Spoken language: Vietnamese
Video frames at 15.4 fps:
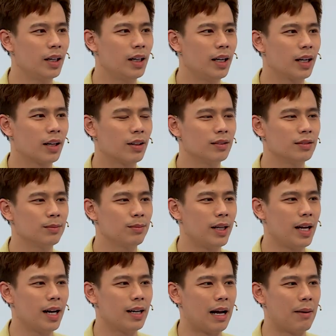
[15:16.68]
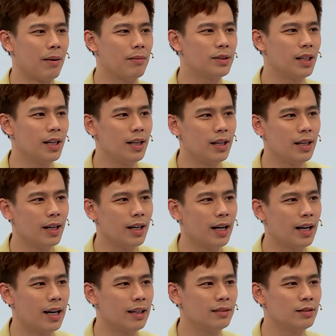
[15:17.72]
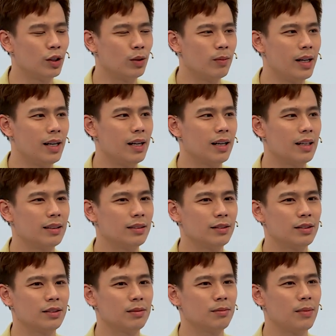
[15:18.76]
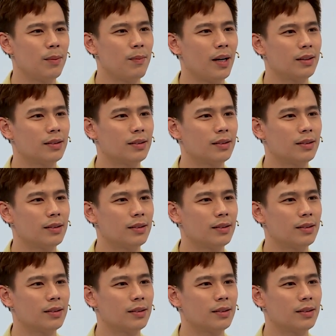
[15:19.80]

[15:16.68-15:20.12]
hay là bây giờ làm em xê, hay là chuẩn bị uh, Bi Max